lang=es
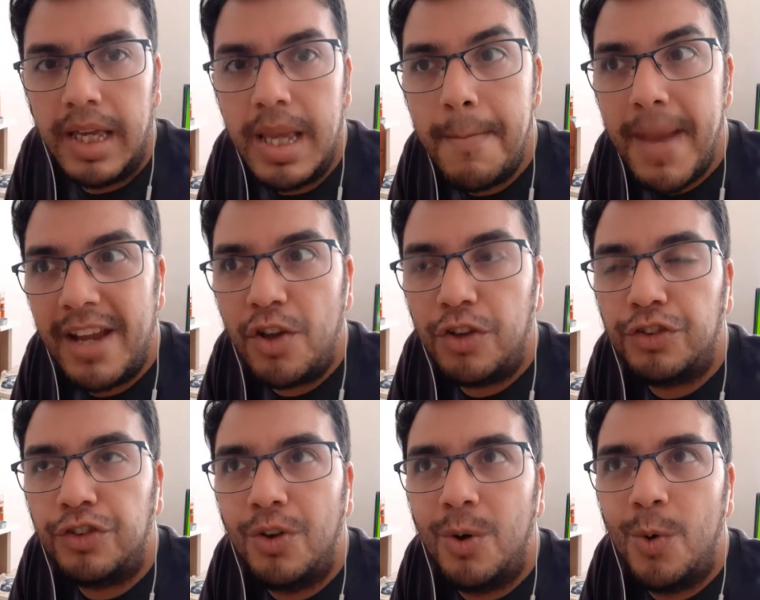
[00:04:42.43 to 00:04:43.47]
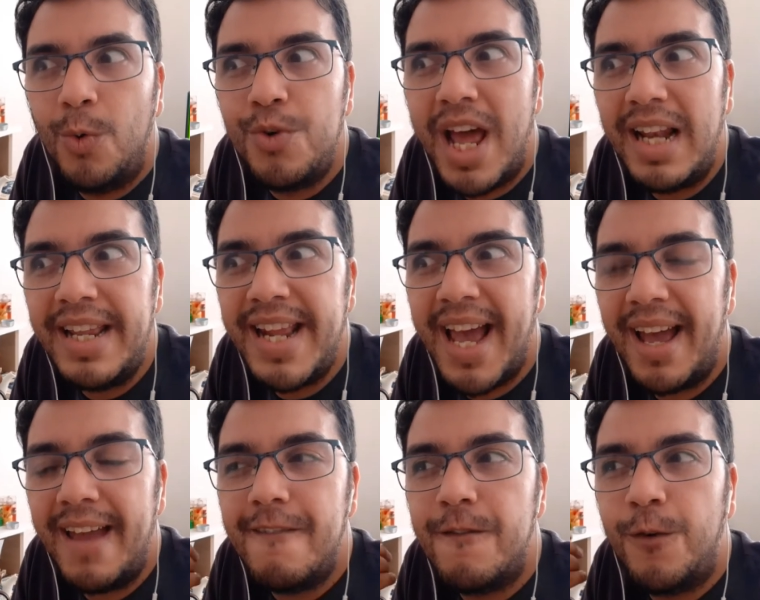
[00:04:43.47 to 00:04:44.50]
y menos una
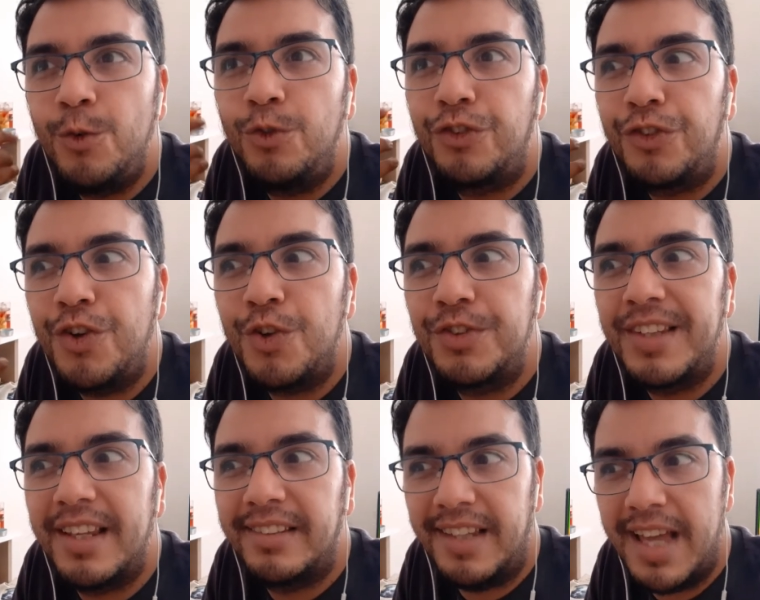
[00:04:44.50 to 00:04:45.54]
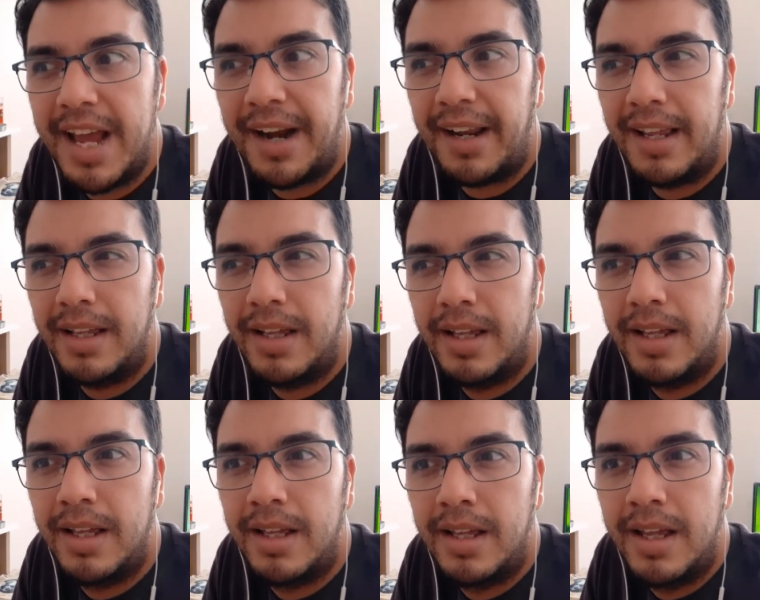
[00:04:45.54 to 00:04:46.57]
línea en función de cierre.
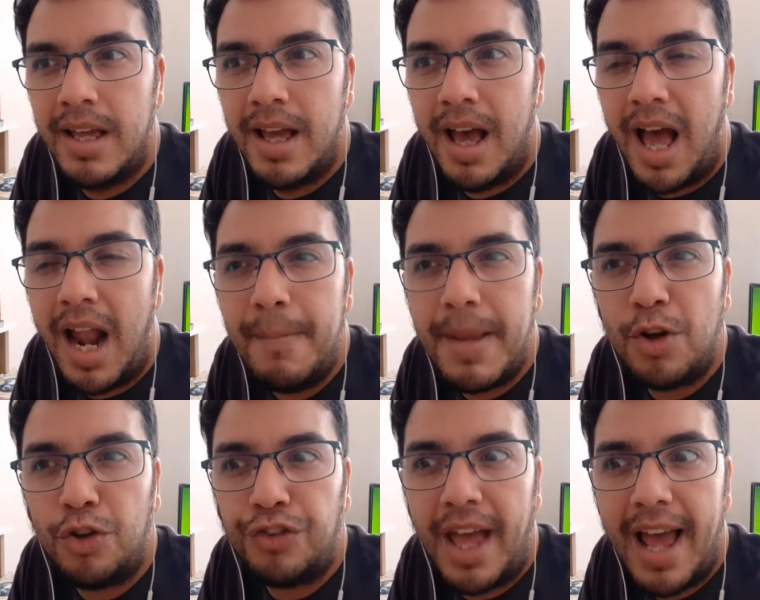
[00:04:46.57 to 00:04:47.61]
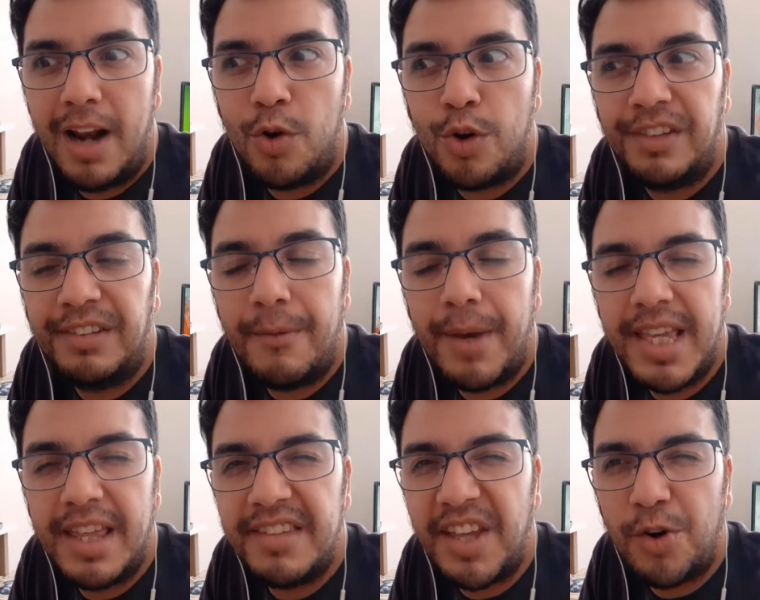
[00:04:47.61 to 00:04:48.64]
Al menos algo que se
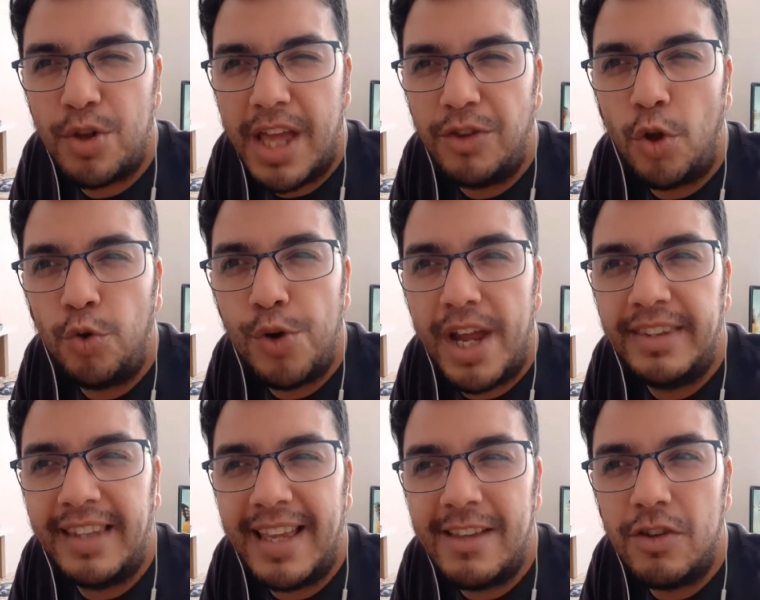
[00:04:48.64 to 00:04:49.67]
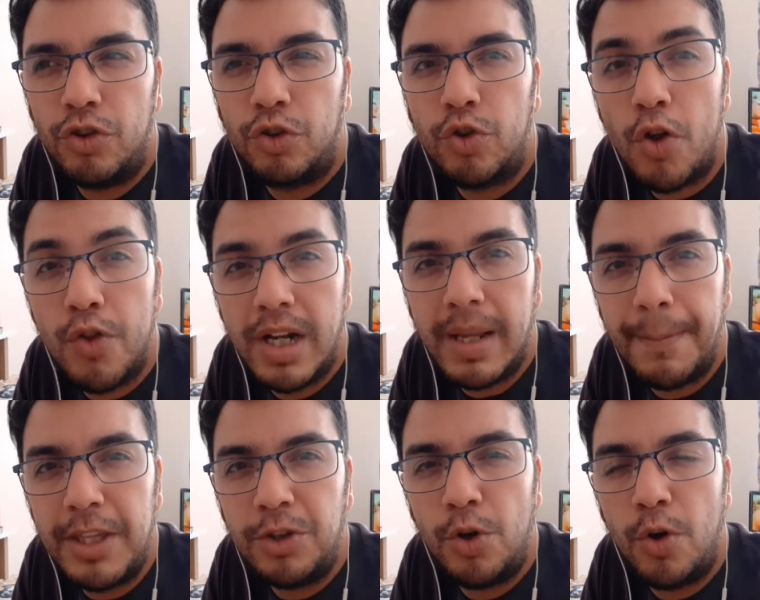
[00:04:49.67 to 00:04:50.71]
vaya desarrollando durante todo el
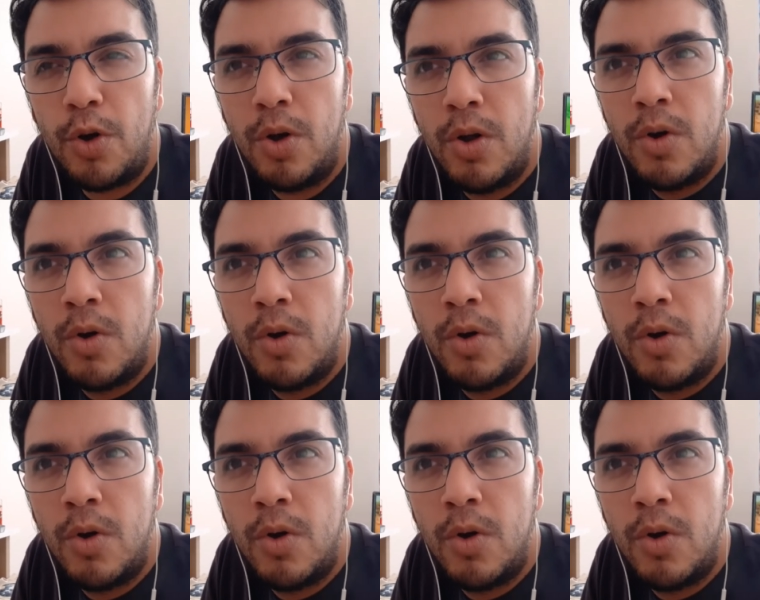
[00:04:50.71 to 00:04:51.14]
capítulo